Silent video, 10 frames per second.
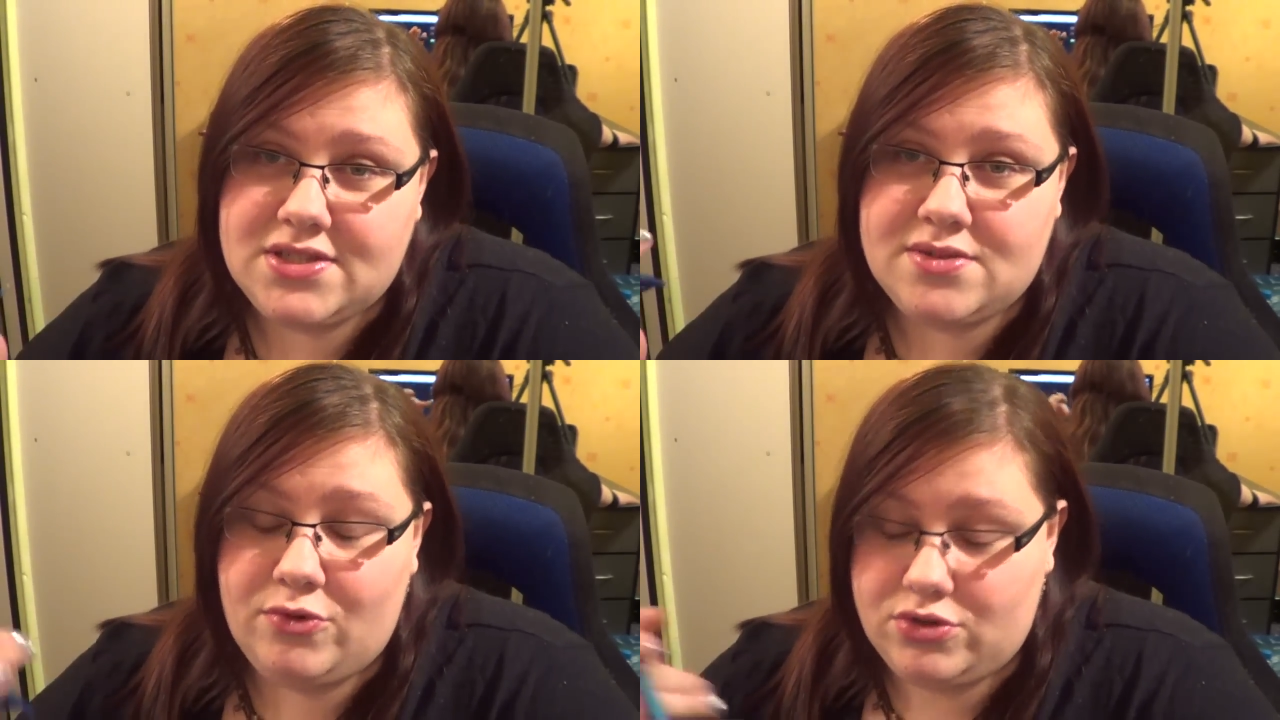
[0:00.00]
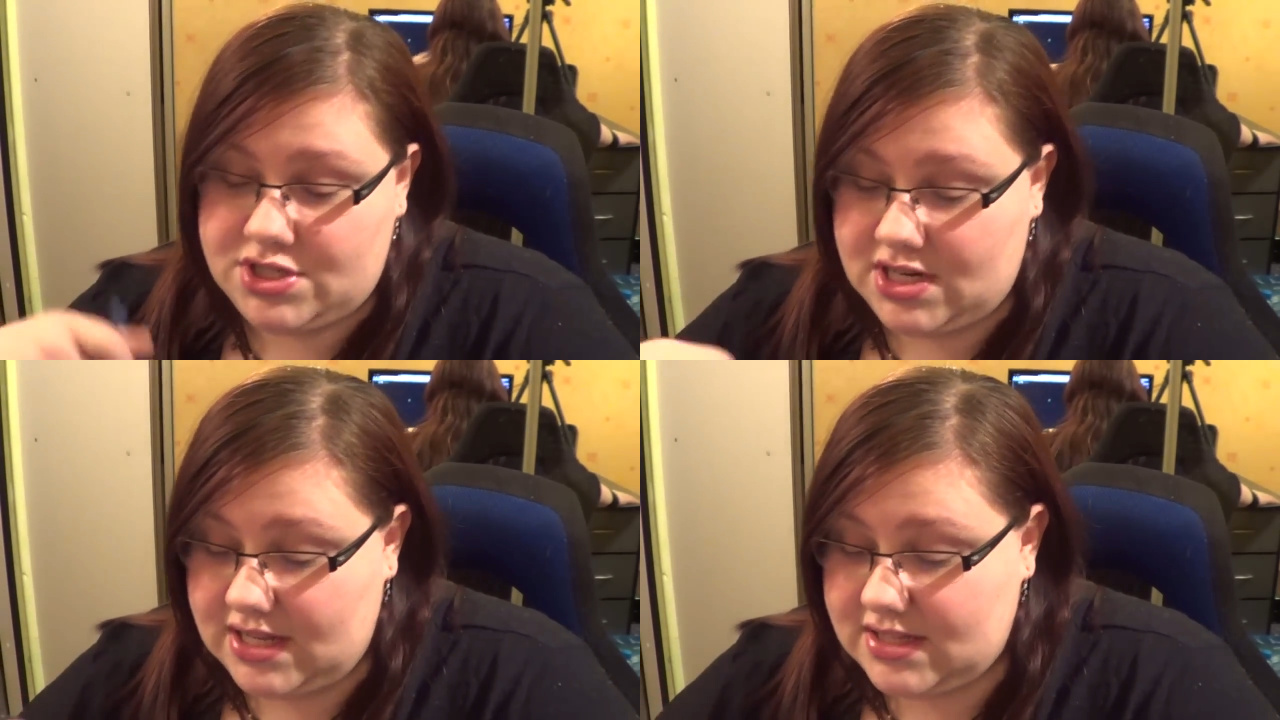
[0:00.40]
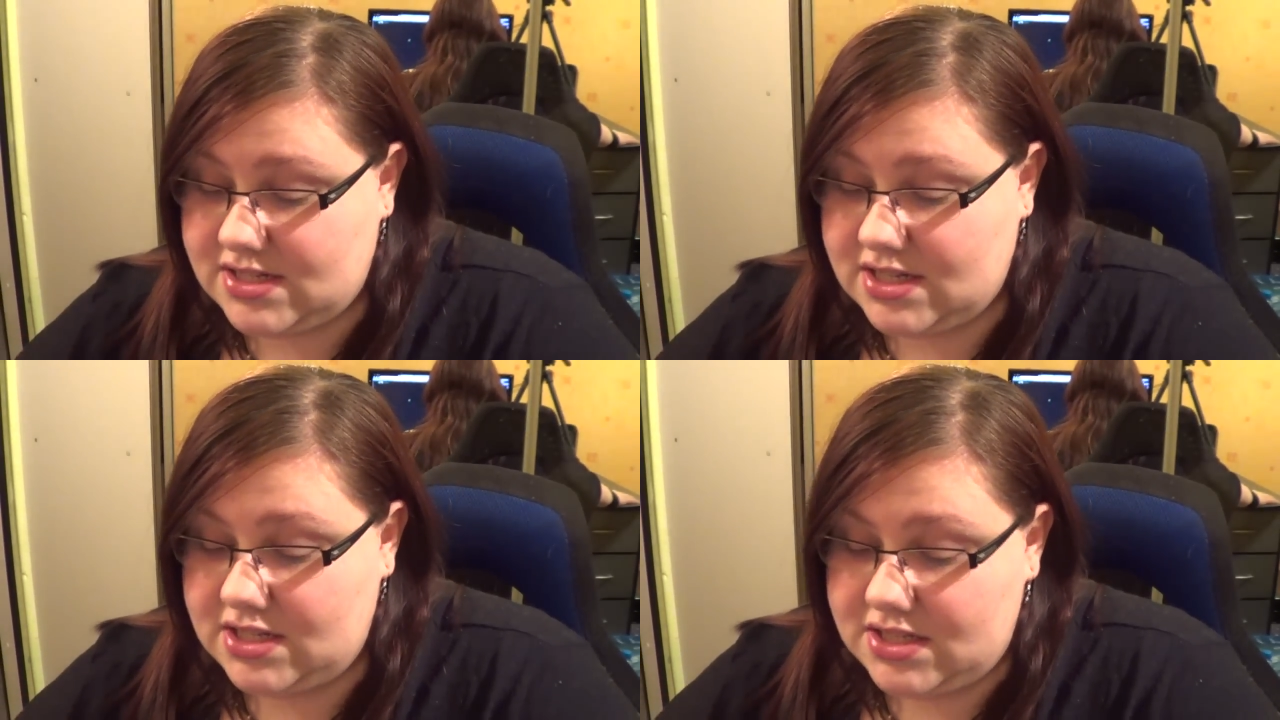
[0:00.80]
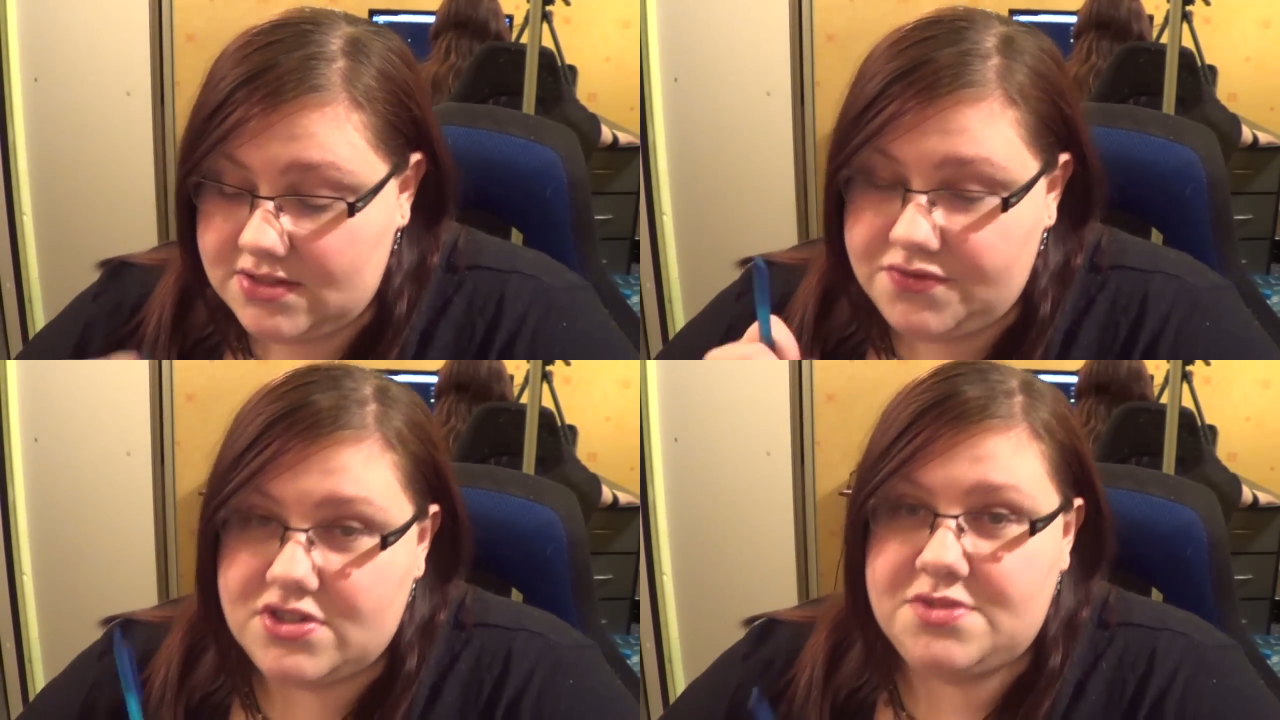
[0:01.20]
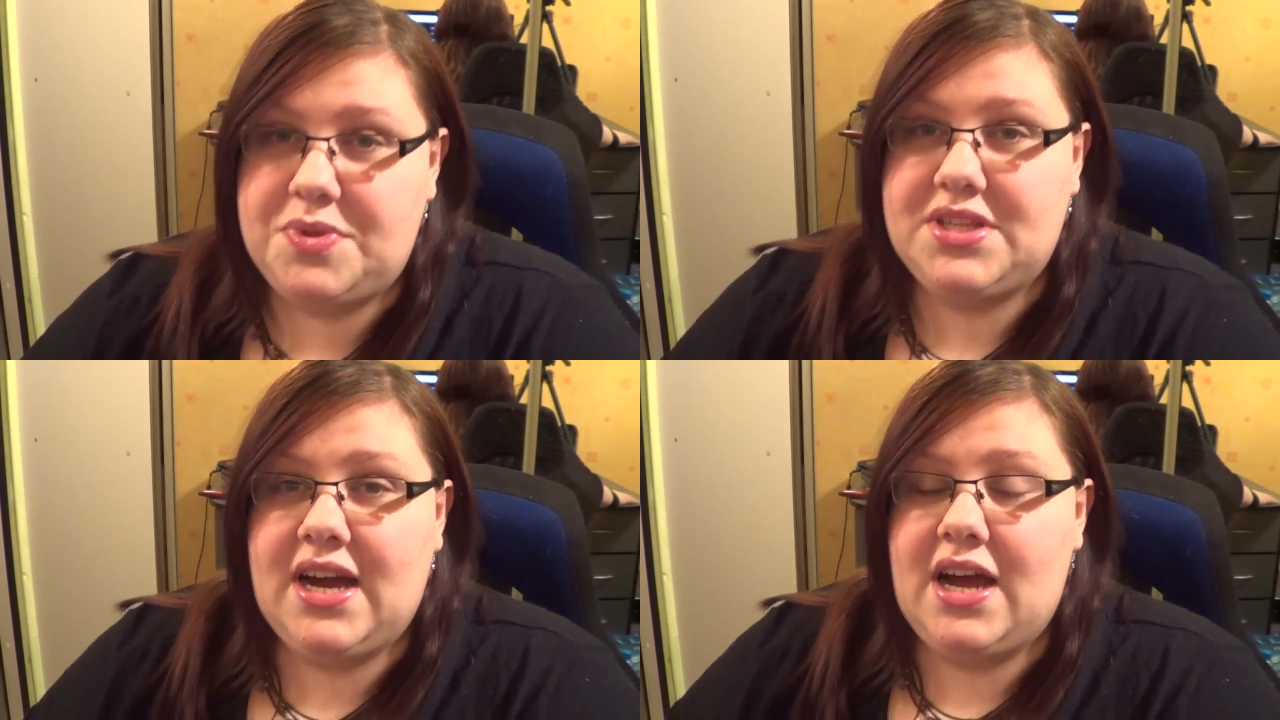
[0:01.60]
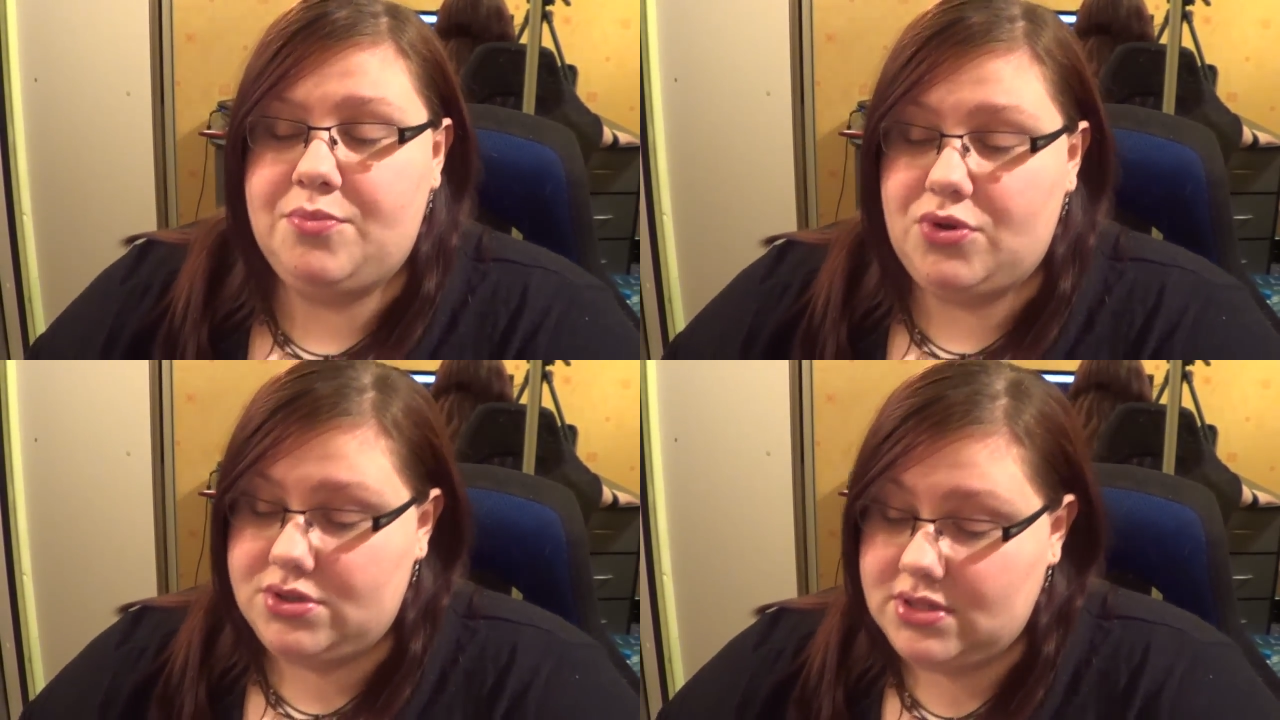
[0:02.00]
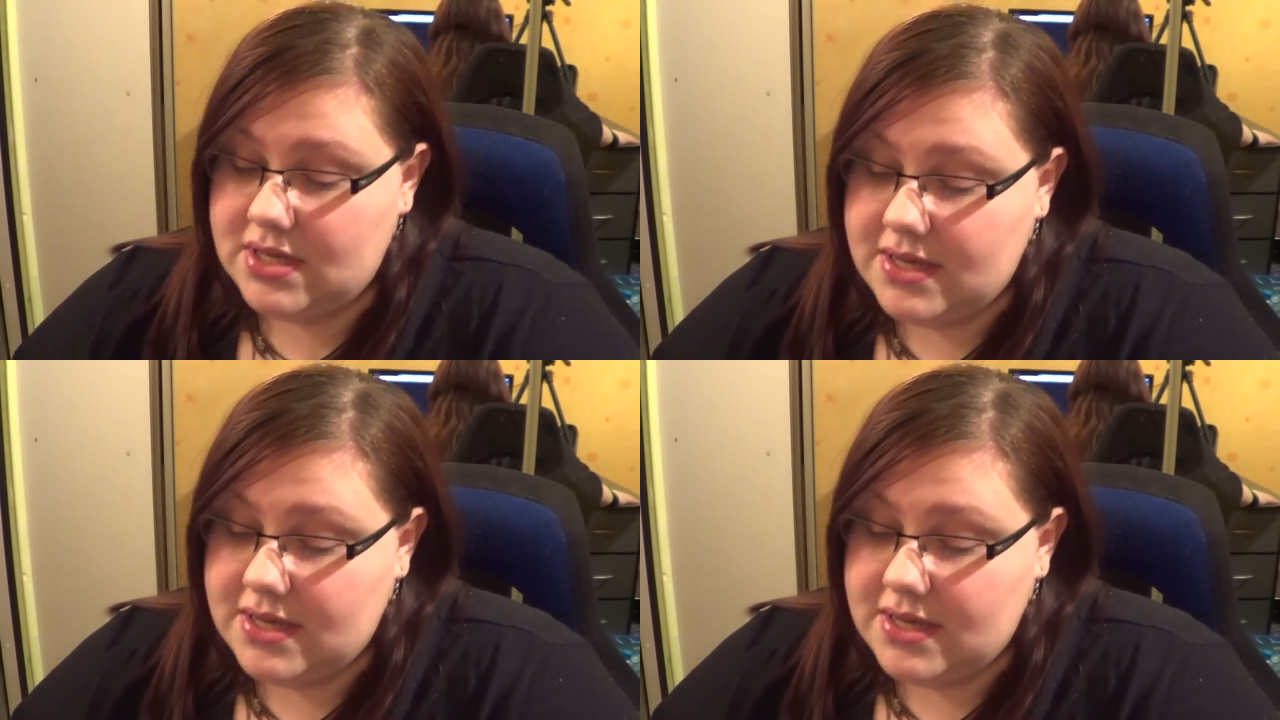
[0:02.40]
co z młodszych lat, czyli Need for Speed Carbon.